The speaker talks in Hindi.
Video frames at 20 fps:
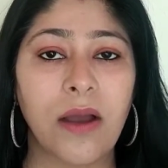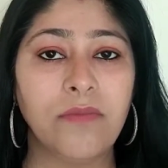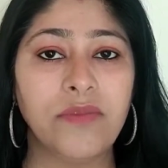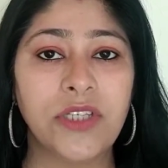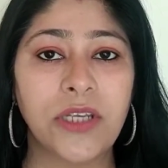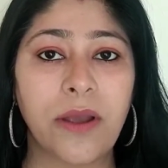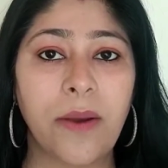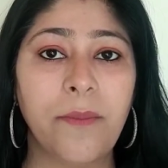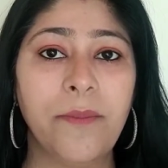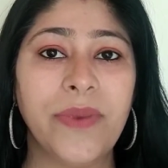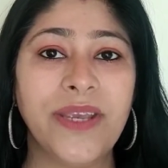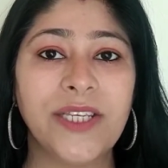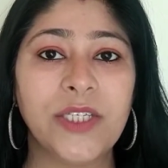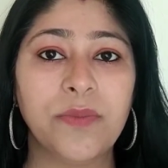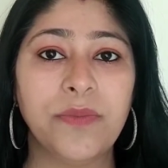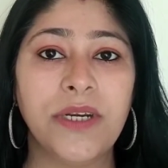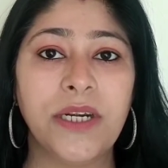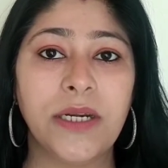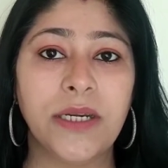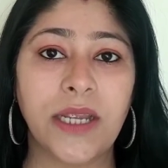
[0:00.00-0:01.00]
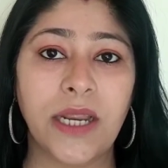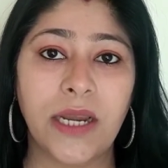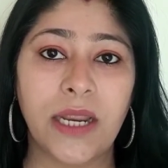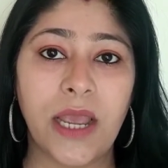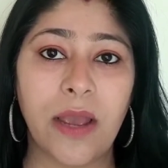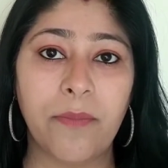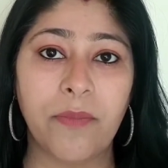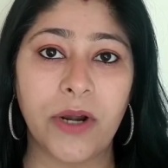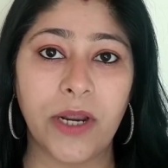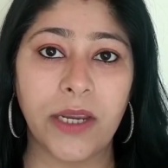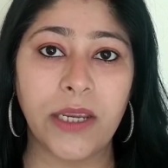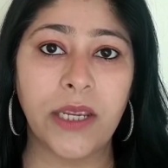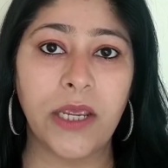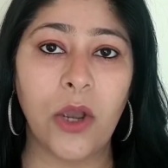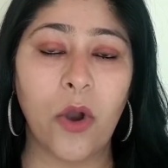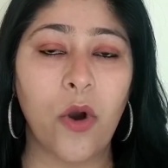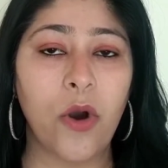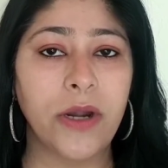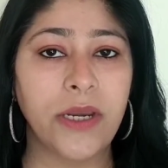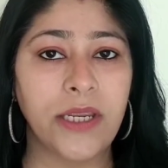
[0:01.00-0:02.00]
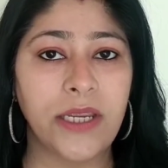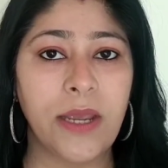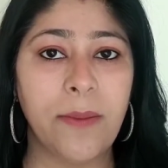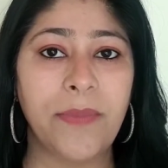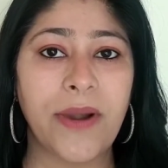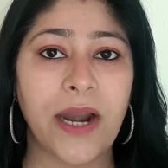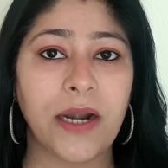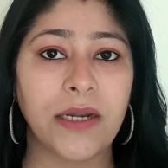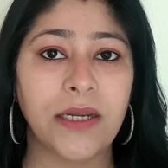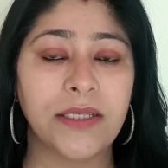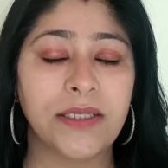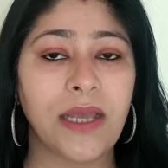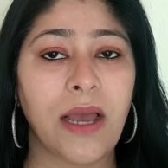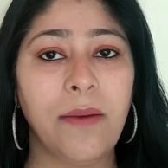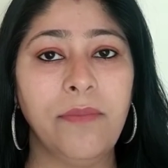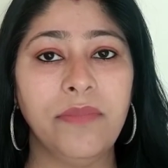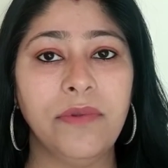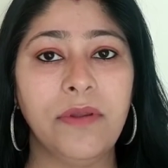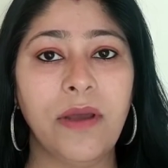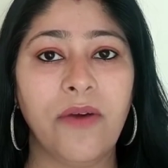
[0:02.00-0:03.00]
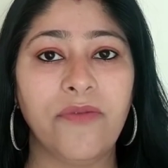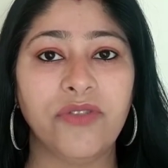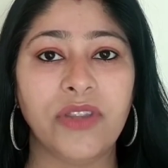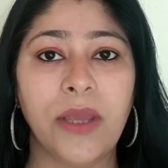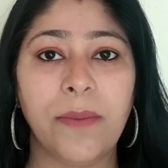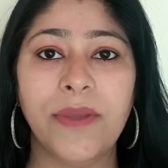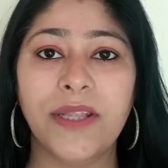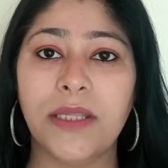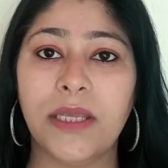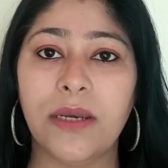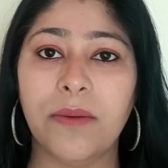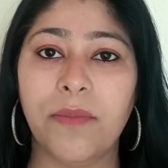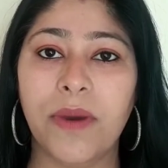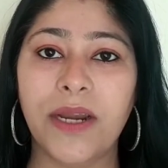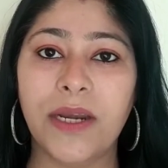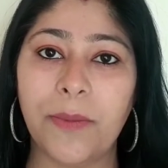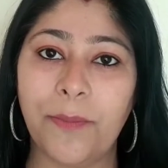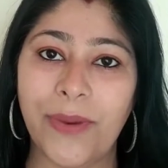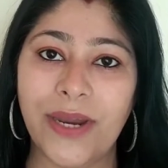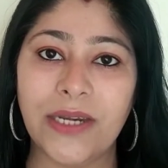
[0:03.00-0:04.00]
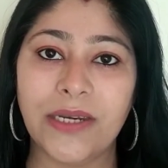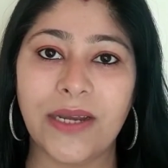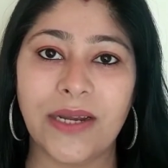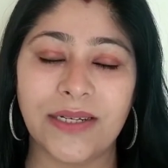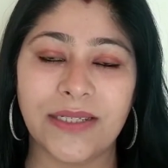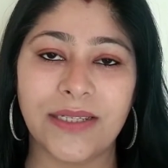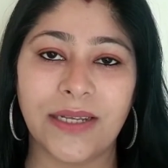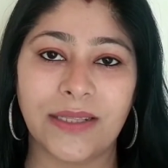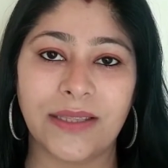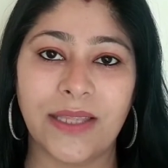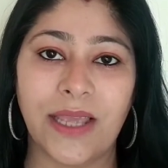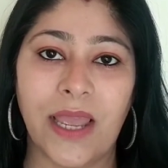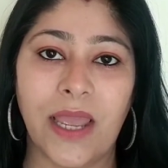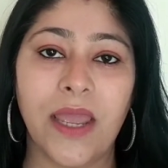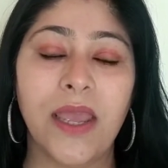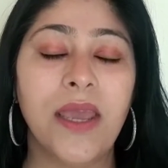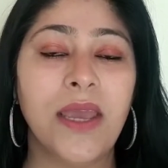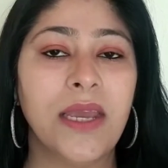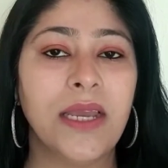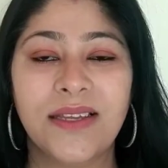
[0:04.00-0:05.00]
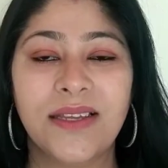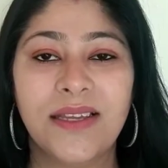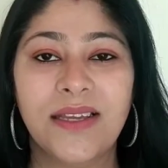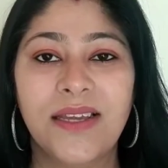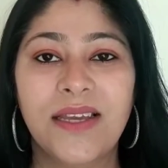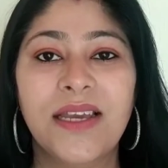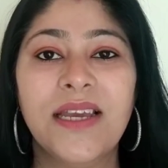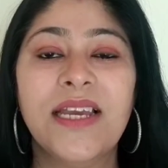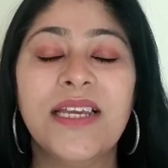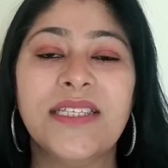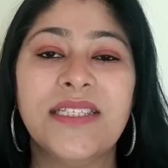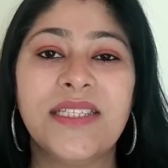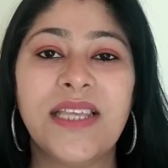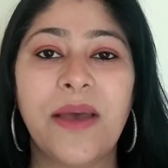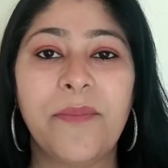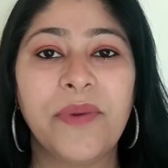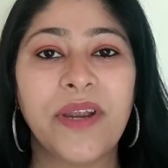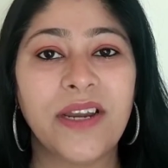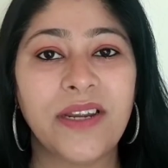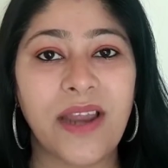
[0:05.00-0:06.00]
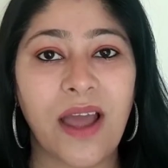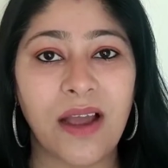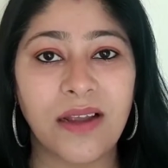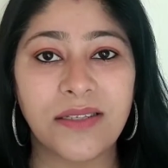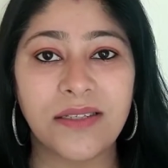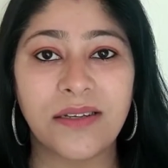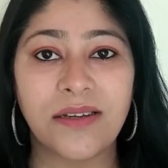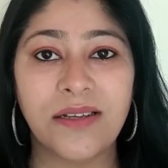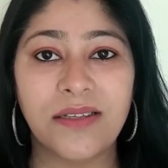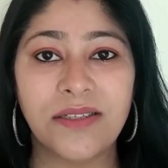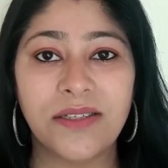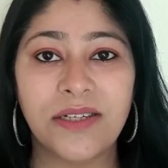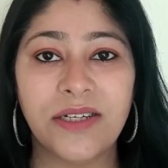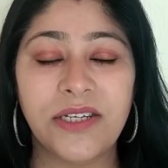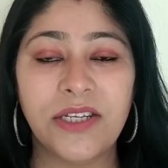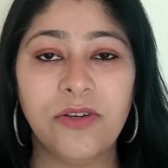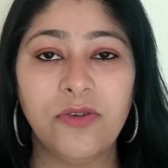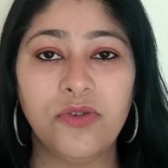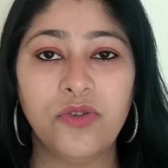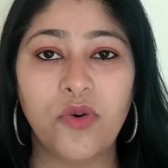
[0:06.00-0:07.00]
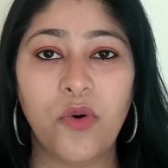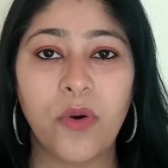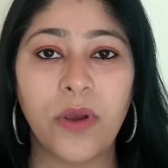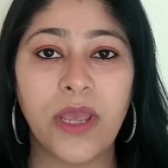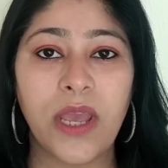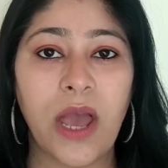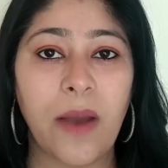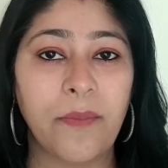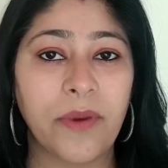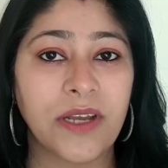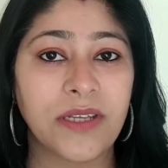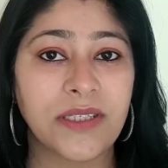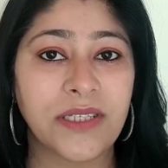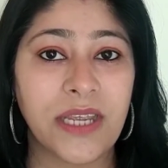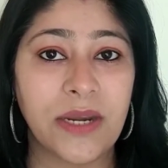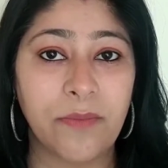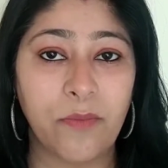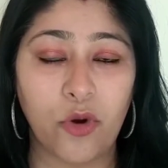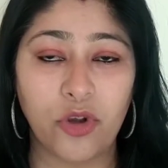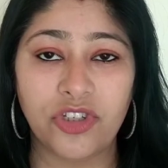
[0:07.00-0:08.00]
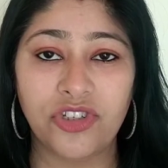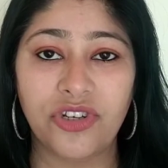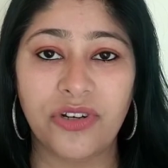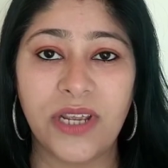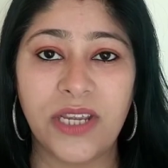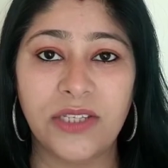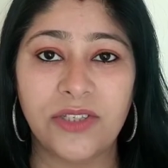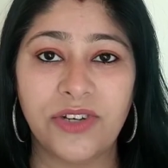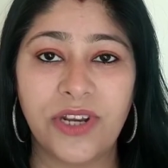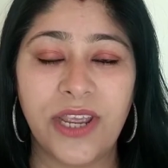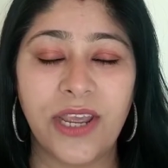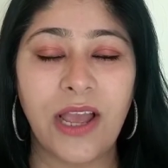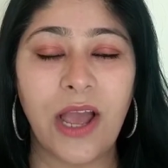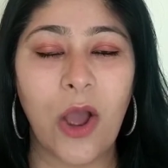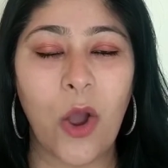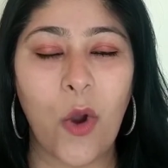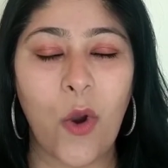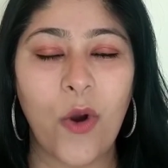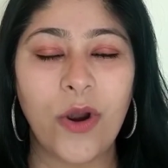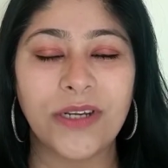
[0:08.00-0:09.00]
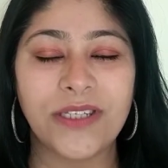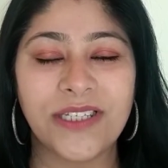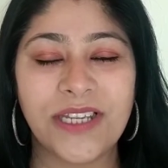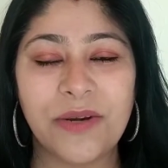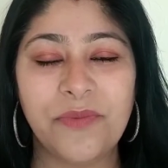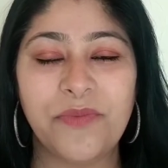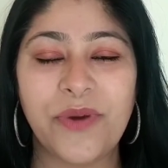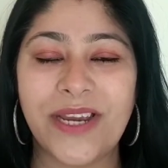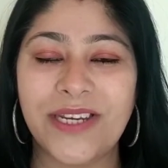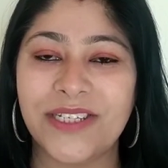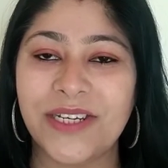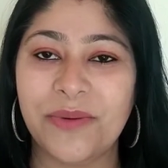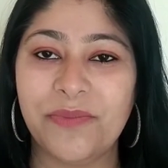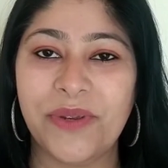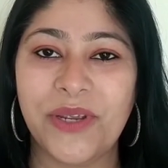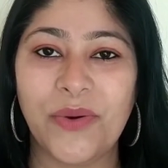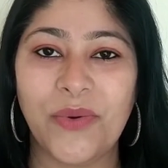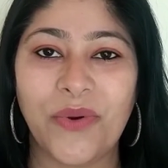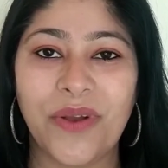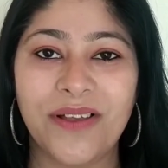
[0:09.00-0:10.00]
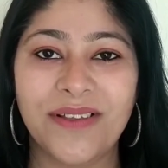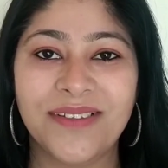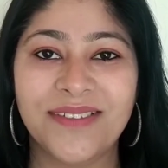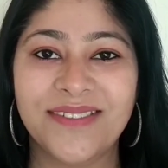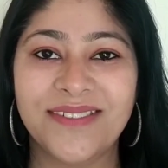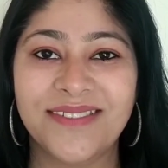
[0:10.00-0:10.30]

कम से कम 20 मिनट के लिए आप रखिए और ये प्रैक्टिस आप हफ्ते में तीन बार रिपीट कर सकते हैं इससे आपके डार्क सर्कल्स रिड्यूस होंगे आपका स्किन मॉइस्चराइज रहेगा और स्किन ब्राइटन भी होगा